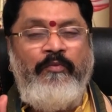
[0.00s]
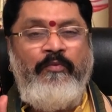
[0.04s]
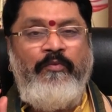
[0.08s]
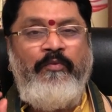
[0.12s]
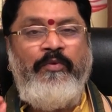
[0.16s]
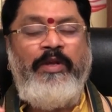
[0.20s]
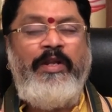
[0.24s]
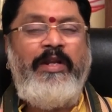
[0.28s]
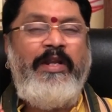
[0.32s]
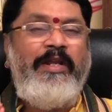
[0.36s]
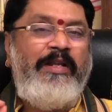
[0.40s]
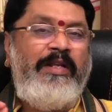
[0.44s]

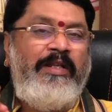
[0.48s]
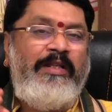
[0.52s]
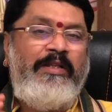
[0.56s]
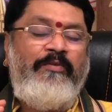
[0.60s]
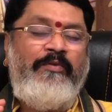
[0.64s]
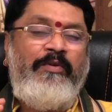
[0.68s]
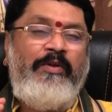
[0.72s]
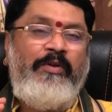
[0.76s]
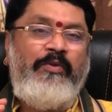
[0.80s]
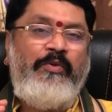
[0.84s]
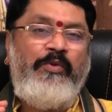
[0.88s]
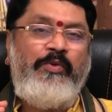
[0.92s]
వీలైనంత
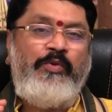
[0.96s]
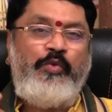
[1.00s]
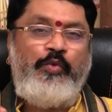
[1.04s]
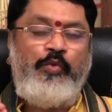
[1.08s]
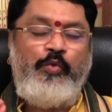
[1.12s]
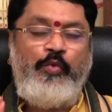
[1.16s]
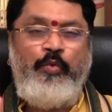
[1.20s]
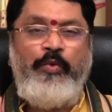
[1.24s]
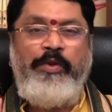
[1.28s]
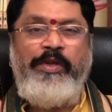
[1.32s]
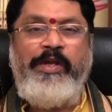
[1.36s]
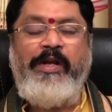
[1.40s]
వరకు
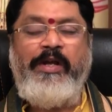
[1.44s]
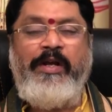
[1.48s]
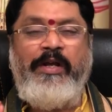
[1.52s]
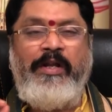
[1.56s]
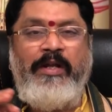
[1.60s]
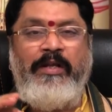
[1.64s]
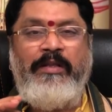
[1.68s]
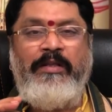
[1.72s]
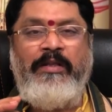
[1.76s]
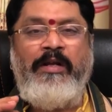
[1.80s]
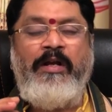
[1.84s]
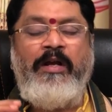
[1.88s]
సూర్య
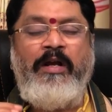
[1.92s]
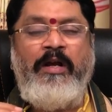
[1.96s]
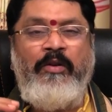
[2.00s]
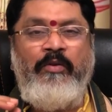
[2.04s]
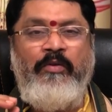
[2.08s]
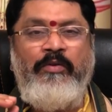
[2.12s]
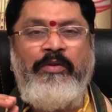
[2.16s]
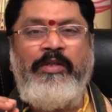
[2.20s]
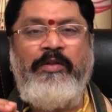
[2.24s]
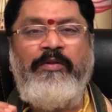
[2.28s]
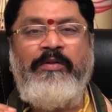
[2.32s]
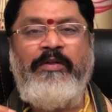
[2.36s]
ఆరాధన
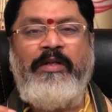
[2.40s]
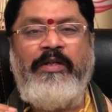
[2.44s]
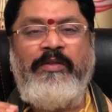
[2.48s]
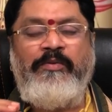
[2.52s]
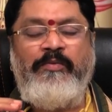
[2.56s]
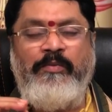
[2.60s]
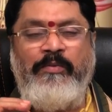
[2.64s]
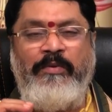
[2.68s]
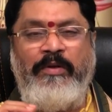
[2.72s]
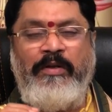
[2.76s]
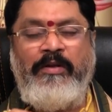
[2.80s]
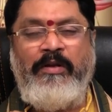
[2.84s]
ఆరోగ్యం
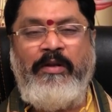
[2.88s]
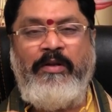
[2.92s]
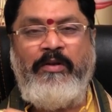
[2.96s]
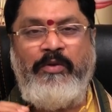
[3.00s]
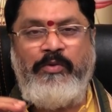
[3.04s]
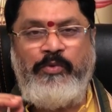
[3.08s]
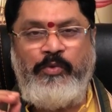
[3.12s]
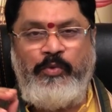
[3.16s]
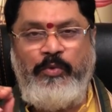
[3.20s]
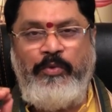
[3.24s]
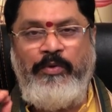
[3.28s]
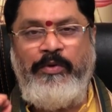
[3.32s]

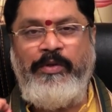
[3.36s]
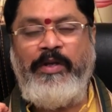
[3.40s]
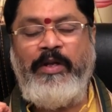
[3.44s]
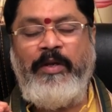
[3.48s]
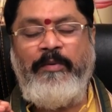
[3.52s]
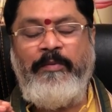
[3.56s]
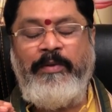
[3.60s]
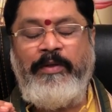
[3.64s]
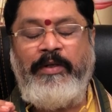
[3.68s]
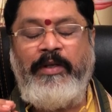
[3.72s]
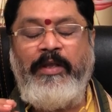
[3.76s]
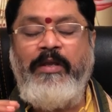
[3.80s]
మూలకారకుడు సూర్యుడు
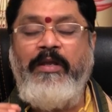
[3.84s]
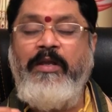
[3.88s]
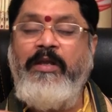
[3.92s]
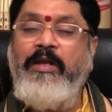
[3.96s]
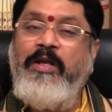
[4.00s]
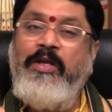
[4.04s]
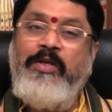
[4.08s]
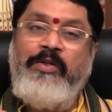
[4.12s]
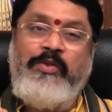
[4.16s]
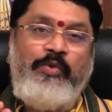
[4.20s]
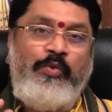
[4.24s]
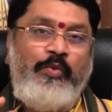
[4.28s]
కాబట్టి
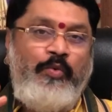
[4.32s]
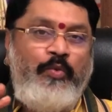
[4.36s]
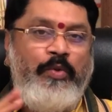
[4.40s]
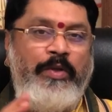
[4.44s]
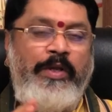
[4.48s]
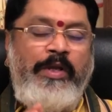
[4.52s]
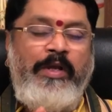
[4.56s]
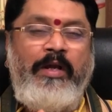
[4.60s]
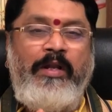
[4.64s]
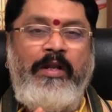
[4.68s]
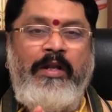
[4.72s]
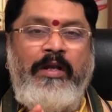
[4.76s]

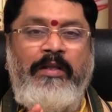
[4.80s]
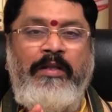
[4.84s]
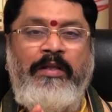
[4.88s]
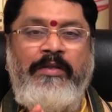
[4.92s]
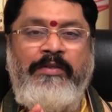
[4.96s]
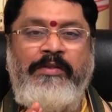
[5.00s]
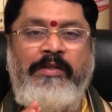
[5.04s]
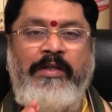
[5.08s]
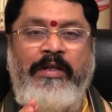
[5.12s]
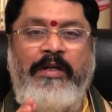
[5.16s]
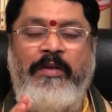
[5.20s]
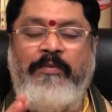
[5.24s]
సూర్య ఆరాధన
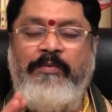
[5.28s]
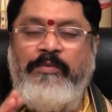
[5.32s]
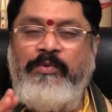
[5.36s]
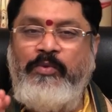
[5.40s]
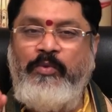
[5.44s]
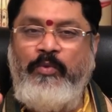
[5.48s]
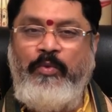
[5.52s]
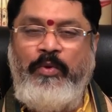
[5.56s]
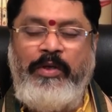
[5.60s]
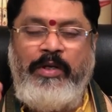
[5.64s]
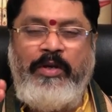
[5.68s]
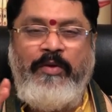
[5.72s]
చేయడం
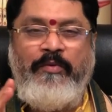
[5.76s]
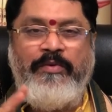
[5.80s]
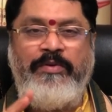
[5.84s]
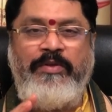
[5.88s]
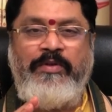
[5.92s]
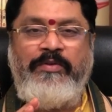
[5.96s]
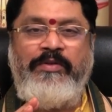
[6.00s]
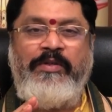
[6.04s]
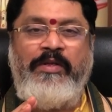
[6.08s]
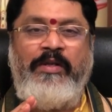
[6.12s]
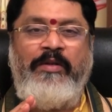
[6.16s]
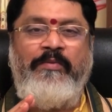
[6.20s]
సూర్య
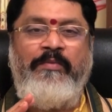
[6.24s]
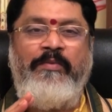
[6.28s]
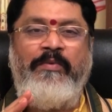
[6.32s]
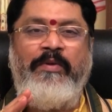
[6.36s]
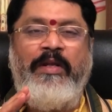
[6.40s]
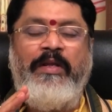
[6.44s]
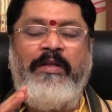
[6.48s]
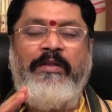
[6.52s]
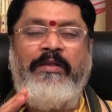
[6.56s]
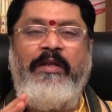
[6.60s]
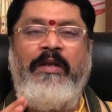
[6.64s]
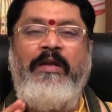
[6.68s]
కవచం చదవడం
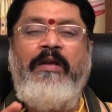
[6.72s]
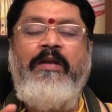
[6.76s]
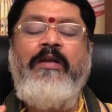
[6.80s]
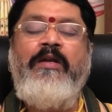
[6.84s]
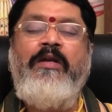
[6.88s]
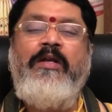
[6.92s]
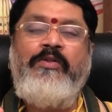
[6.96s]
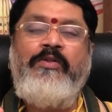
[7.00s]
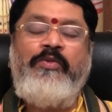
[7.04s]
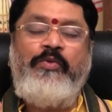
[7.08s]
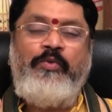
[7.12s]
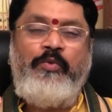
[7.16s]
లేకపోతే
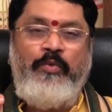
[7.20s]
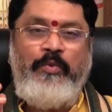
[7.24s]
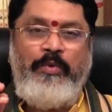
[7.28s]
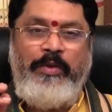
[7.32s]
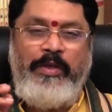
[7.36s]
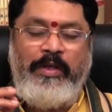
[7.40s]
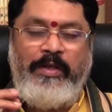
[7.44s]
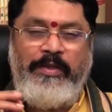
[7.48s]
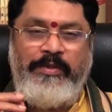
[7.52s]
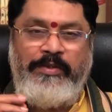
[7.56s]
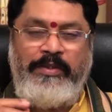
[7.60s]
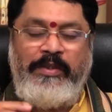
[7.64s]

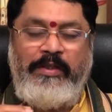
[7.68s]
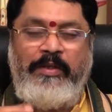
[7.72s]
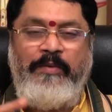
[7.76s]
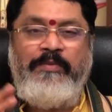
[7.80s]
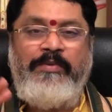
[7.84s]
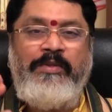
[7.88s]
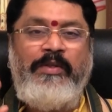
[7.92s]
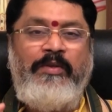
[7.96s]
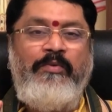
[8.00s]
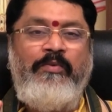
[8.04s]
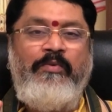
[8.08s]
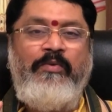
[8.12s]
సూర్యాస్తకం
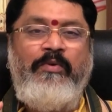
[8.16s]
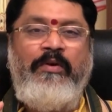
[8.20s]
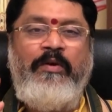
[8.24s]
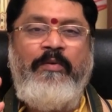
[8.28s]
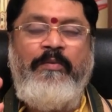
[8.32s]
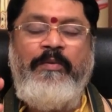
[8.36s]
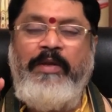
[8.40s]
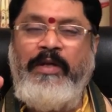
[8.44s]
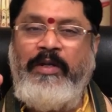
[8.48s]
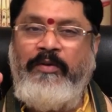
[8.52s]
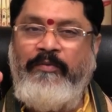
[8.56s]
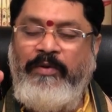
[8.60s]
చదువుకోవడం
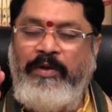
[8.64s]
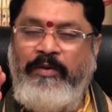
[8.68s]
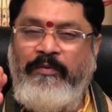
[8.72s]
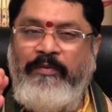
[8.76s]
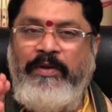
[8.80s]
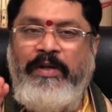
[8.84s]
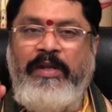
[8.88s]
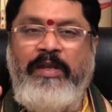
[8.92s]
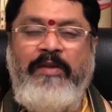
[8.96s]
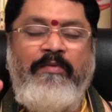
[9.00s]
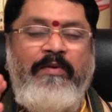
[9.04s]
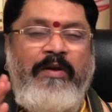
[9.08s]

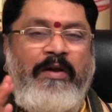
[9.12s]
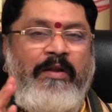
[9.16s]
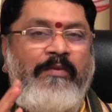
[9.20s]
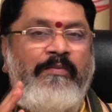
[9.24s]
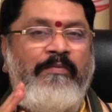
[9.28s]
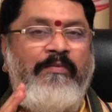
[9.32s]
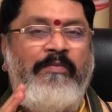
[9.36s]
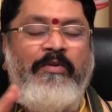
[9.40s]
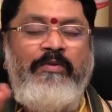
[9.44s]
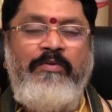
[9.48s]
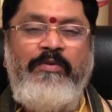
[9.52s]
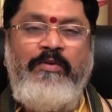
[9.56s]
ఇటువంటివన్నీ ఈ
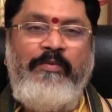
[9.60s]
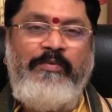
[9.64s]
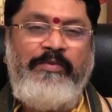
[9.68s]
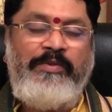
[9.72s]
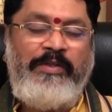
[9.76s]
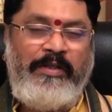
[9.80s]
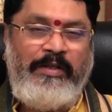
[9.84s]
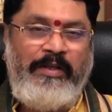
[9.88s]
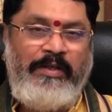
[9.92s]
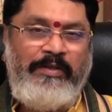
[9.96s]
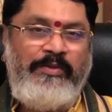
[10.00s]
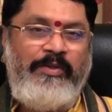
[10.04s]
వారం రోజులు
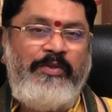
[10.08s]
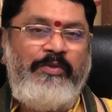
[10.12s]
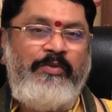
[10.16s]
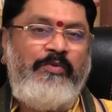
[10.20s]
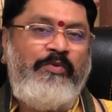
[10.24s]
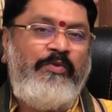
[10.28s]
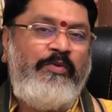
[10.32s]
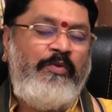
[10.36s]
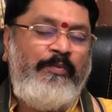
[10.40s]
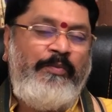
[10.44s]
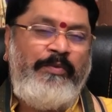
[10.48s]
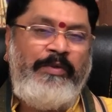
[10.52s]
చక్కగా
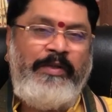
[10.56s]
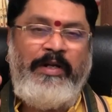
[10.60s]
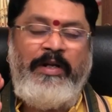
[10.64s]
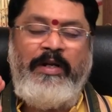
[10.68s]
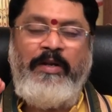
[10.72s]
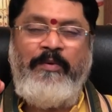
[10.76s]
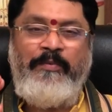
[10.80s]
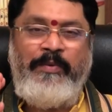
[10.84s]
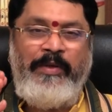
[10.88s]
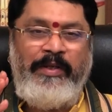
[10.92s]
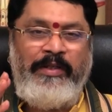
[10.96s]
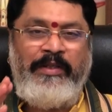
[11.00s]
చేసుకుంటూ
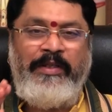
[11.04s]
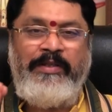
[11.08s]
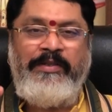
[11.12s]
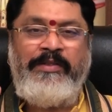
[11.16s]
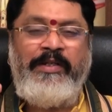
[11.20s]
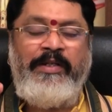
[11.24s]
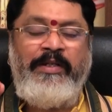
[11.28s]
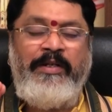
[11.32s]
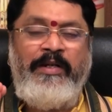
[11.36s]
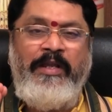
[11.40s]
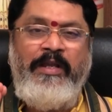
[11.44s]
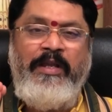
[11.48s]
ముందుకెళ్ళాలని ప్రయత్నం
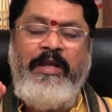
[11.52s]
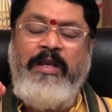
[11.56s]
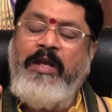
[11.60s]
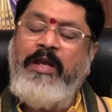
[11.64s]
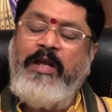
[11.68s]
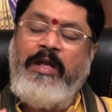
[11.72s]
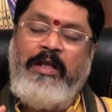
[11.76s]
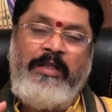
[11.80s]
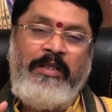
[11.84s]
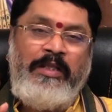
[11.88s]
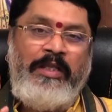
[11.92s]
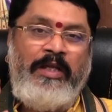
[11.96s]
చేయండి
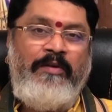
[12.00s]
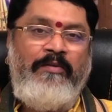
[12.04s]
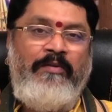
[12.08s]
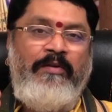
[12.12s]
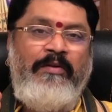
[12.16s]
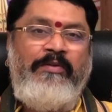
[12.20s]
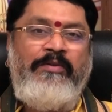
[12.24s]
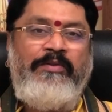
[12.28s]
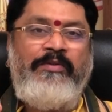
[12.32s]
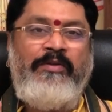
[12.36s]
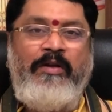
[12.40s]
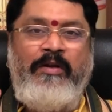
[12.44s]

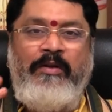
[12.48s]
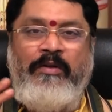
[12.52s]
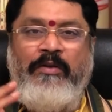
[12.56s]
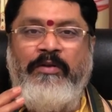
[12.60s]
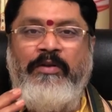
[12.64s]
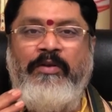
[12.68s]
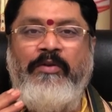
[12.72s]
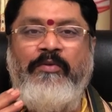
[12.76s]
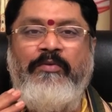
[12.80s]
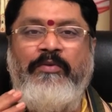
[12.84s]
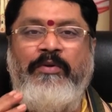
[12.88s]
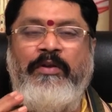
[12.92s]
దానివల్ల
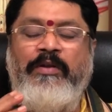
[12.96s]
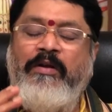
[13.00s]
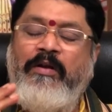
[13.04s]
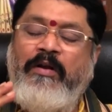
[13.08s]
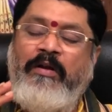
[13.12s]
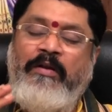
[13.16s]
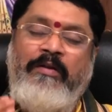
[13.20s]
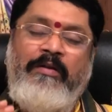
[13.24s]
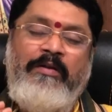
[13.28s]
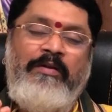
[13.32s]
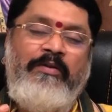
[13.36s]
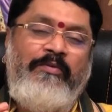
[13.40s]
ఆరోగ్యం ఉంటుంది
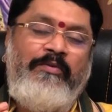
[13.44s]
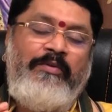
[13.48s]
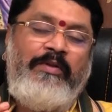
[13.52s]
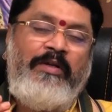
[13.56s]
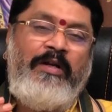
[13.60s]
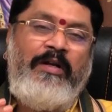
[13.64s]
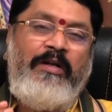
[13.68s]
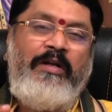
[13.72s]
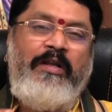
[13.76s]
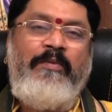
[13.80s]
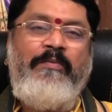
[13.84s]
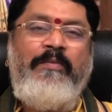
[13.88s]
ఆరోగ్యం
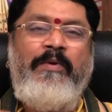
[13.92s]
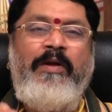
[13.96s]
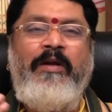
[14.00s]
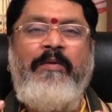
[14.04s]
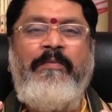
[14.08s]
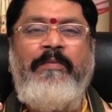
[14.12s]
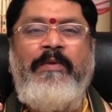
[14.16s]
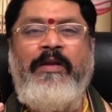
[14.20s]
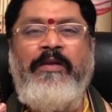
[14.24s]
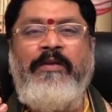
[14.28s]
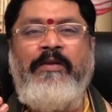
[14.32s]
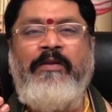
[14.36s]
ఉన్నారంటే
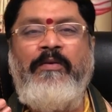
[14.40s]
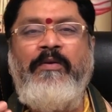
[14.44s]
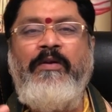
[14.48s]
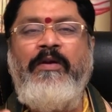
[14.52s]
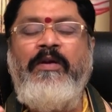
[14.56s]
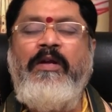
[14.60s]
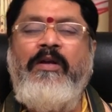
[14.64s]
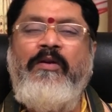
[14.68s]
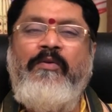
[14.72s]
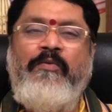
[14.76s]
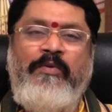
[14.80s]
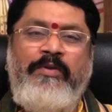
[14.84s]
మహాభాగ్యం
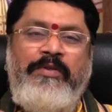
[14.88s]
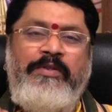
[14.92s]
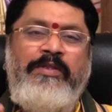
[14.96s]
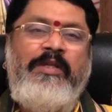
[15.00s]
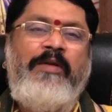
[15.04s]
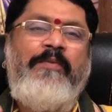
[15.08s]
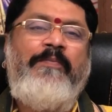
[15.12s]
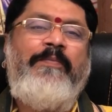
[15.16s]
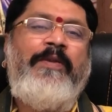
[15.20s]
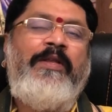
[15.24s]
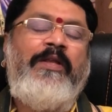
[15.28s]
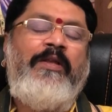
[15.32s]

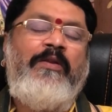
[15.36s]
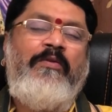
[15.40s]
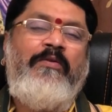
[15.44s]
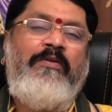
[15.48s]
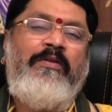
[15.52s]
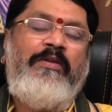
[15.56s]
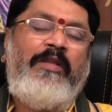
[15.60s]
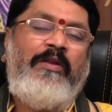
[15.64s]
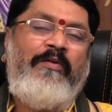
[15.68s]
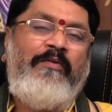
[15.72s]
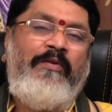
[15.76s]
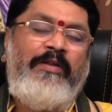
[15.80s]
వచ్చే పదిహేను
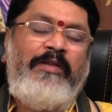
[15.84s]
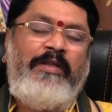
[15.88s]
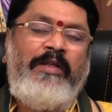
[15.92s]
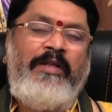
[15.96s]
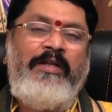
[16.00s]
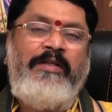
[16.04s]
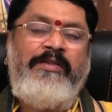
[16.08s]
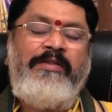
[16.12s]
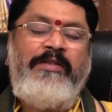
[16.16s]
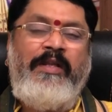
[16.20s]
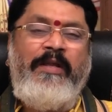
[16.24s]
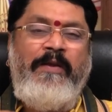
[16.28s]
రోజుల తర్వాత
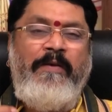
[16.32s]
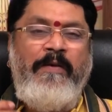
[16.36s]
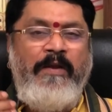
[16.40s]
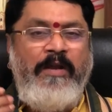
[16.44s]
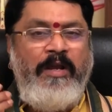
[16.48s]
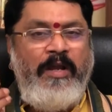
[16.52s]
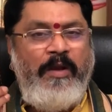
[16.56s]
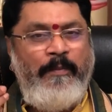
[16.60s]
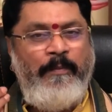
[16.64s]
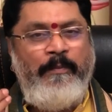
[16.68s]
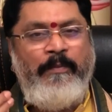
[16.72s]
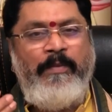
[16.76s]
అయినా సరే
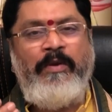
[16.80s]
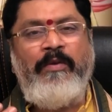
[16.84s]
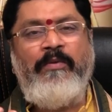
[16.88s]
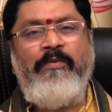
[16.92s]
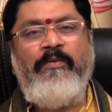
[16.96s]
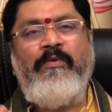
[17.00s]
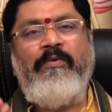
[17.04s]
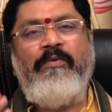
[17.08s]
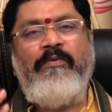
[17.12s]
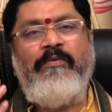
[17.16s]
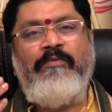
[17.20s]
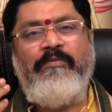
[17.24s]
మనం
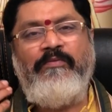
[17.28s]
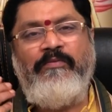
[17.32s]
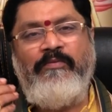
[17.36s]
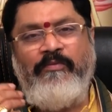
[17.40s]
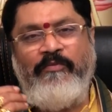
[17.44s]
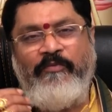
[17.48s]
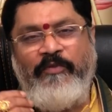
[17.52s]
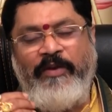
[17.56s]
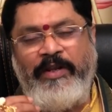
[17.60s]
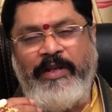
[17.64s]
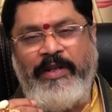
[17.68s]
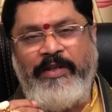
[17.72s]

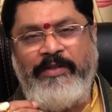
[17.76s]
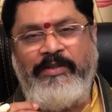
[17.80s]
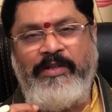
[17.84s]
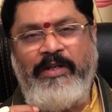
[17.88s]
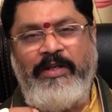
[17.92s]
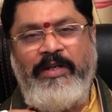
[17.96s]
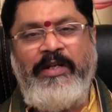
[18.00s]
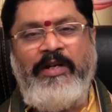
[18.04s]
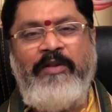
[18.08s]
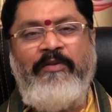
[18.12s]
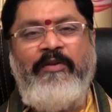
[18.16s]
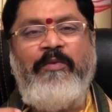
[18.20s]

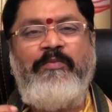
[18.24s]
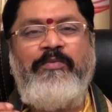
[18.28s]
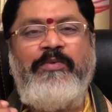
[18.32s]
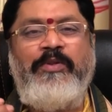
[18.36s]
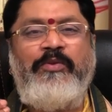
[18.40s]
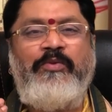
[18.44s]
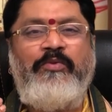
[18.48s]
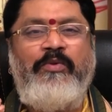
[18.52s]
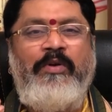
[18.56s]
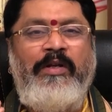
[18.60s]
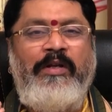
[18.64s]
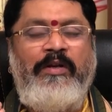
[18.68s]
ఫైనాన్షియల్లీ డెవలప్
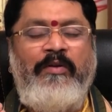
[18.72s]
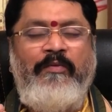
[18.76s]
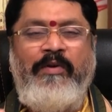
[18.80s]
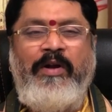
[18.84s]
చేసుకోవడానికి